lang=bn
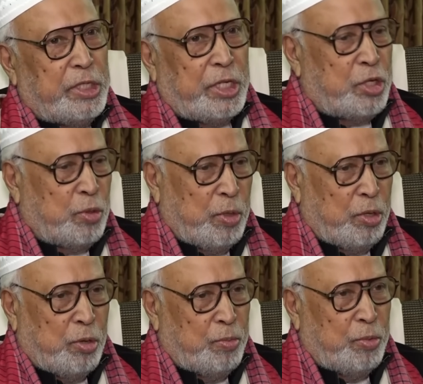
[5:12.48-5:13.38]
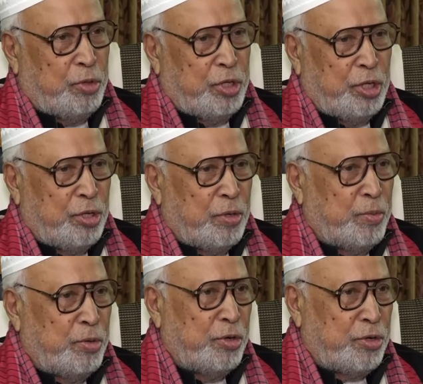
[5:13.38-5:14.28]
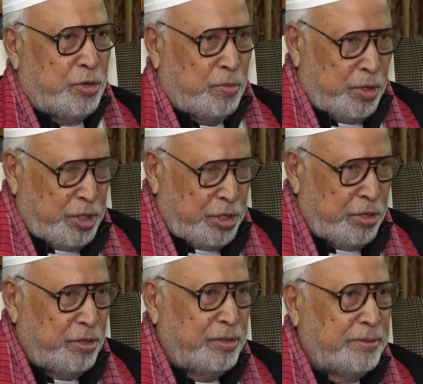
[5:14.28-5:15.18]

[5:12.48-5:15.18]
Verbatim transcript: সে সময় খুব উত্তেজনাপূর্ণ সময় ছিল